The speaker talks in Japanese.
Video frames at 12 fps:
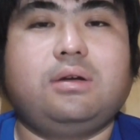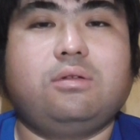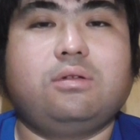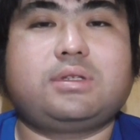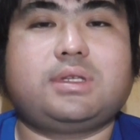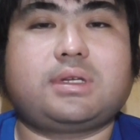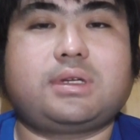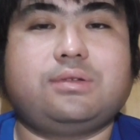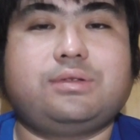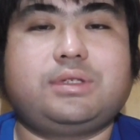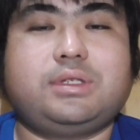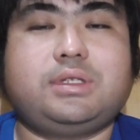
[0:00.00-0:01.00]
大阪
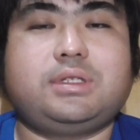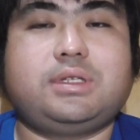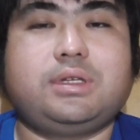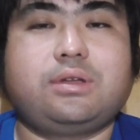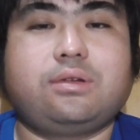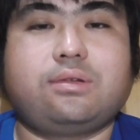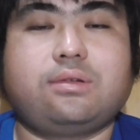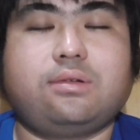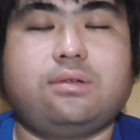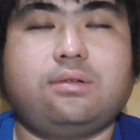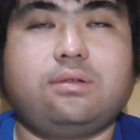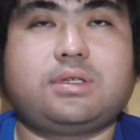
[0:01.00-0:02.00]
府知事選挙
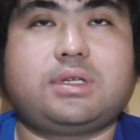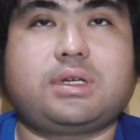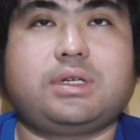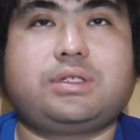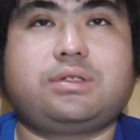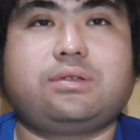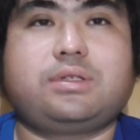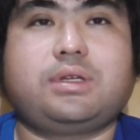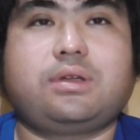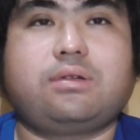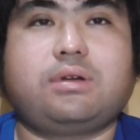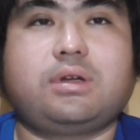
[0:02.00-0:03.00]
と大阪市長
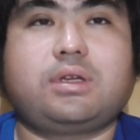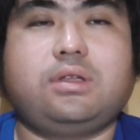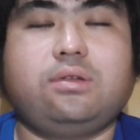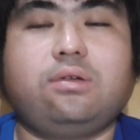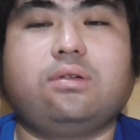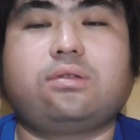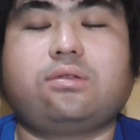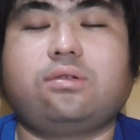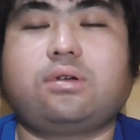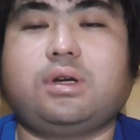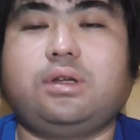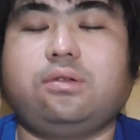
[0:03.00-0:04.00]
選挙が昨日
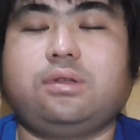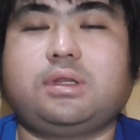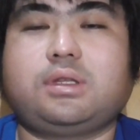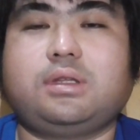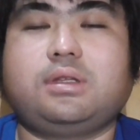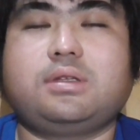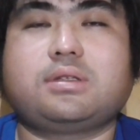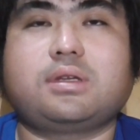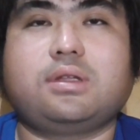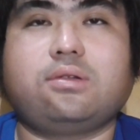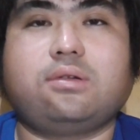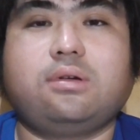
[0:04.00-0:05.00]
投開票だったんです
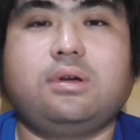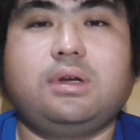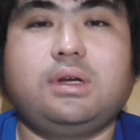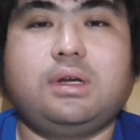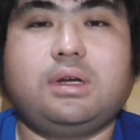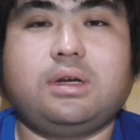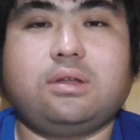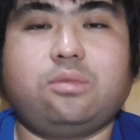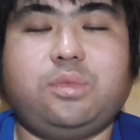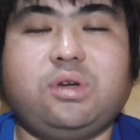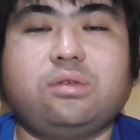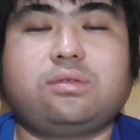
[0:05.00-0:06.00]
けど、あの、
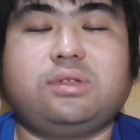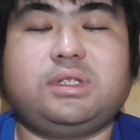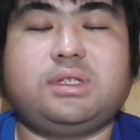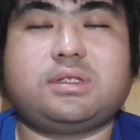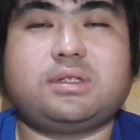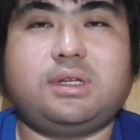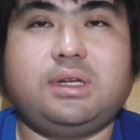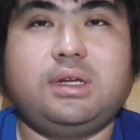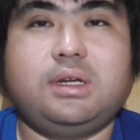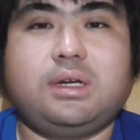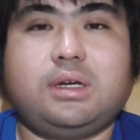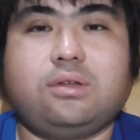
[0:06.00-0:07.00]
見事にですね、
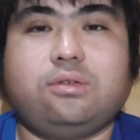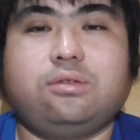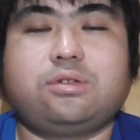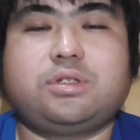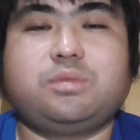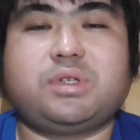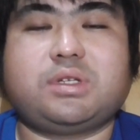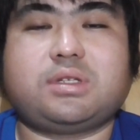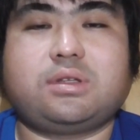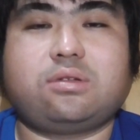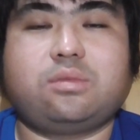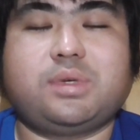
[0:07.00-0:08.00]
あの、吉村
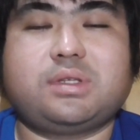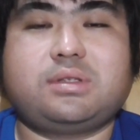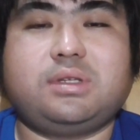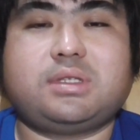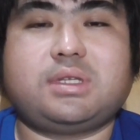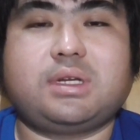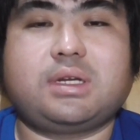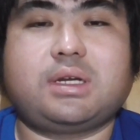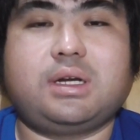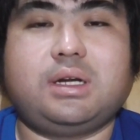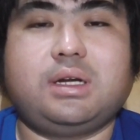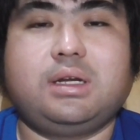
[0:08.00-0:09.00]
さんと松井さん
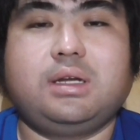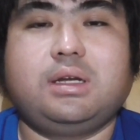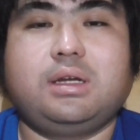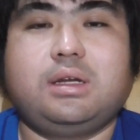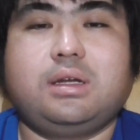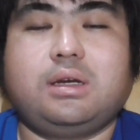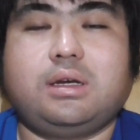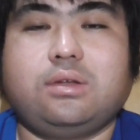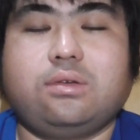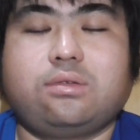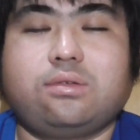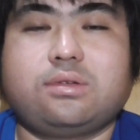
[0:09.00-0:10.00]
が、あ
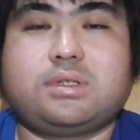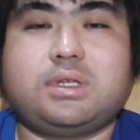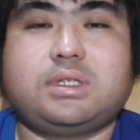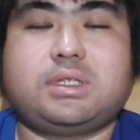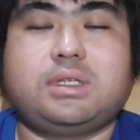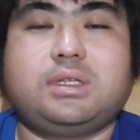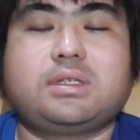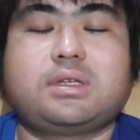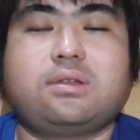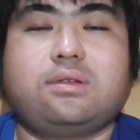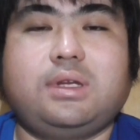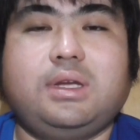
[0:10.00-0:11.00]
の、当選したんです
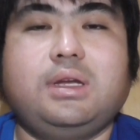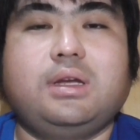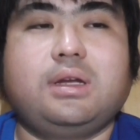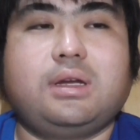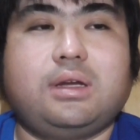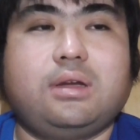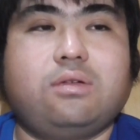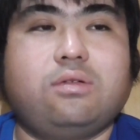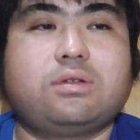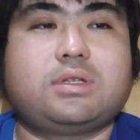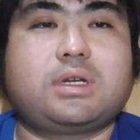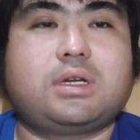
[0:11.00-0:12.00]
けどね、はい、
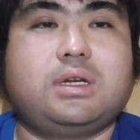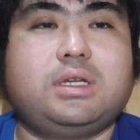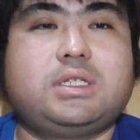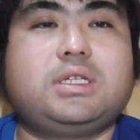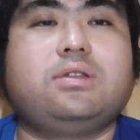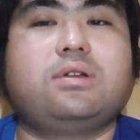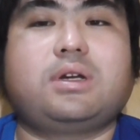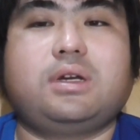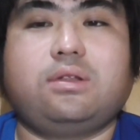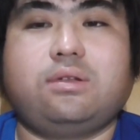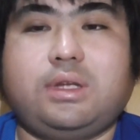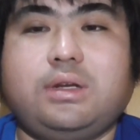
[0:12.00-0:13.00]
大阪維新の
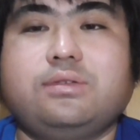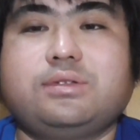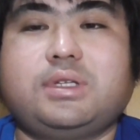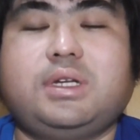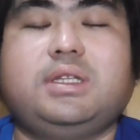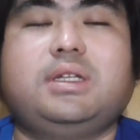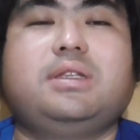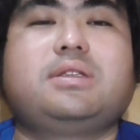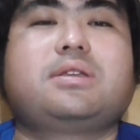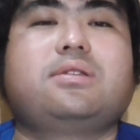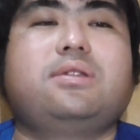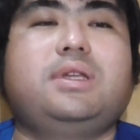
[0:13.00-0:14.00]
会のね、2人なんで
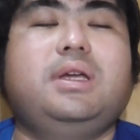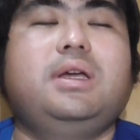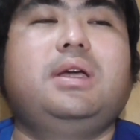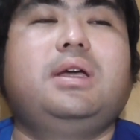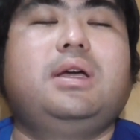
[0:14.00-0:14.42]
すけどね、